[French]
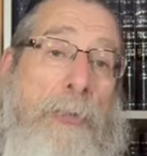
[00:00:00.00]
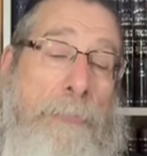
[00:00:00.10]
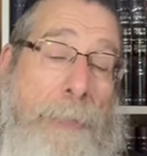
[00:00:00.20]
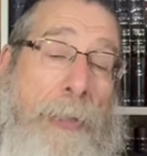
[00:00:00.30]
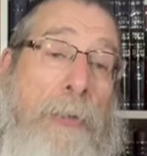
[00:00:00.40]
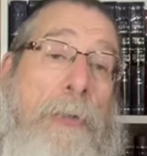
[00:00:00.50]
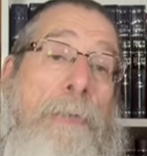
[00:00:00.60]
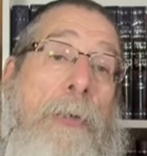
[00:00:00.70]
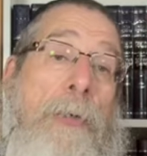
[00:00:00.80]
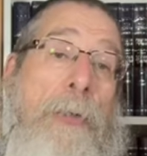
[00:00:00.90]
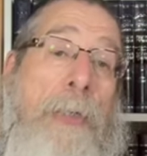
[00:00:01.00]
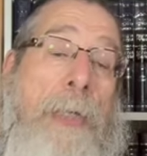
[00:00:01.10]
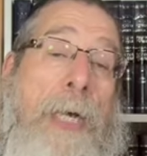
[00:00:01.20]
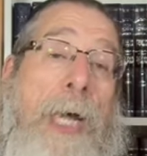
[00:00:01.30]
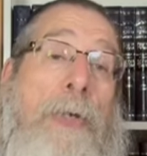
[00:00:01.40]
malheureusement,
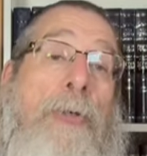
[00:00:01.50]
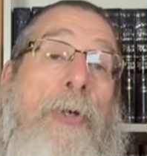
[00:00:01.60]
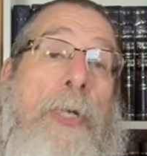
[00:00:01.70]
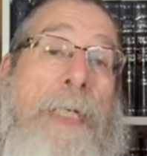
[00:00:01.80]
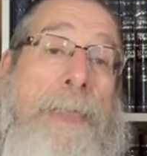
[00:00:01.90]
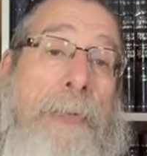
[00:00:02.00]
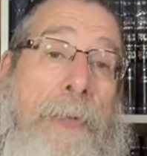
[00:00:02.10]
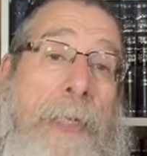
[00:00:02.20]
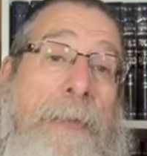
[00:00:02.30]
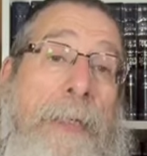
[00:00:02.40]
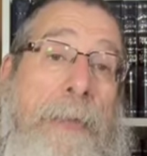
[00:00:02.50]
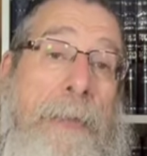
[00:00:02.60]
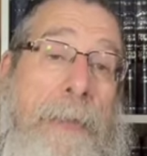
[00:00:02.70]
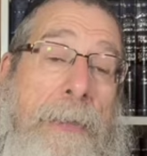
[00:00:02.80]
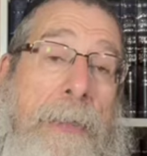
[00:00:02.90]
a une relation
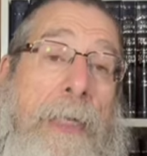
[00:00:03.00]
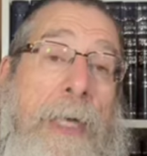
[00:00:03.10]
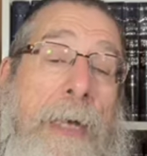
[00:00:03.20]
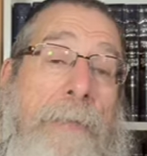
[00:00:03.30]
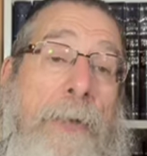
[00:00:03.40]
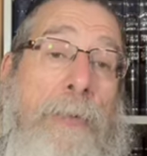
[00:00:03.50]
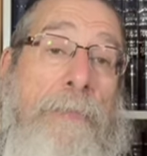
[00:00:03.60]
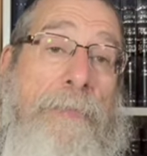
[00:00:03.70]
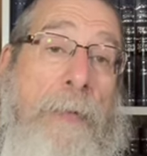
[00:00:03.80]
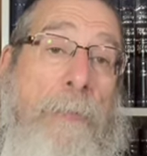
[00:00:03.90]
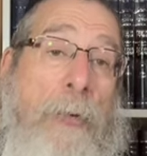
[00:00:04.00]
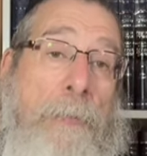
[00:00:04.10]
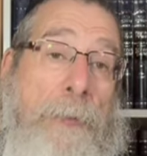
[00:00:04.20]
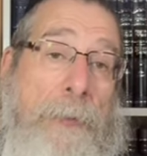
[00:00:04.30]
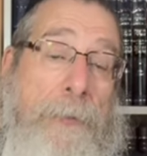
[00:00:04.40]
interdite avec une femme
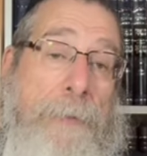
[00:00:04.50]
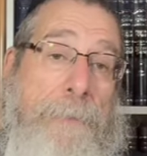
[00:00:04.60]
moabite.